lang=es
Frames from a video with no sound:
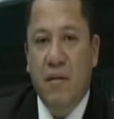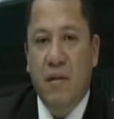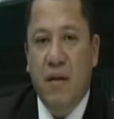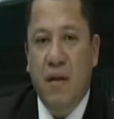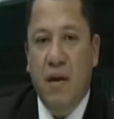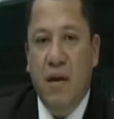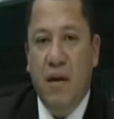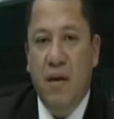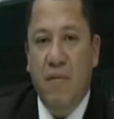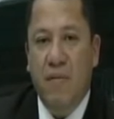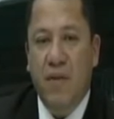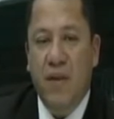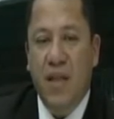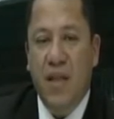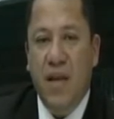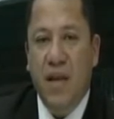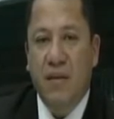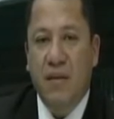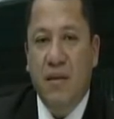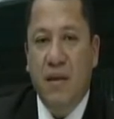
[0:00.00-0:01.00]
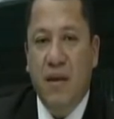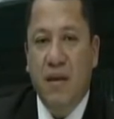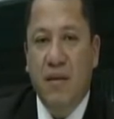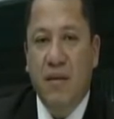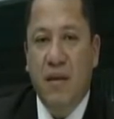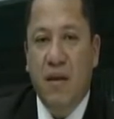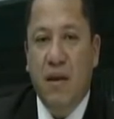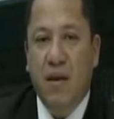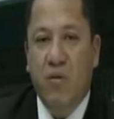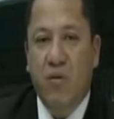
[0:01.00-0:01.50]
de
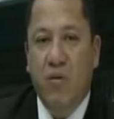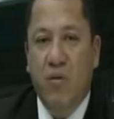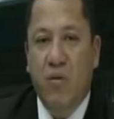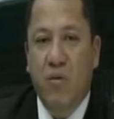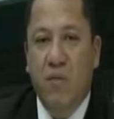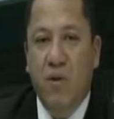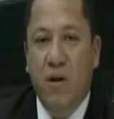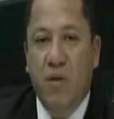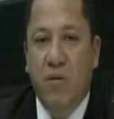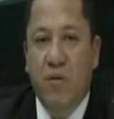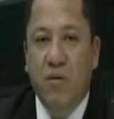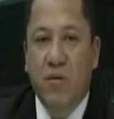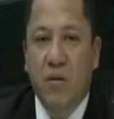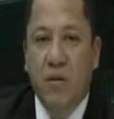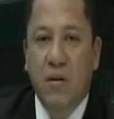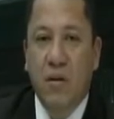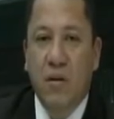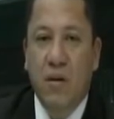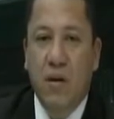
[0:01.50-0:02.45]
finanzas económicos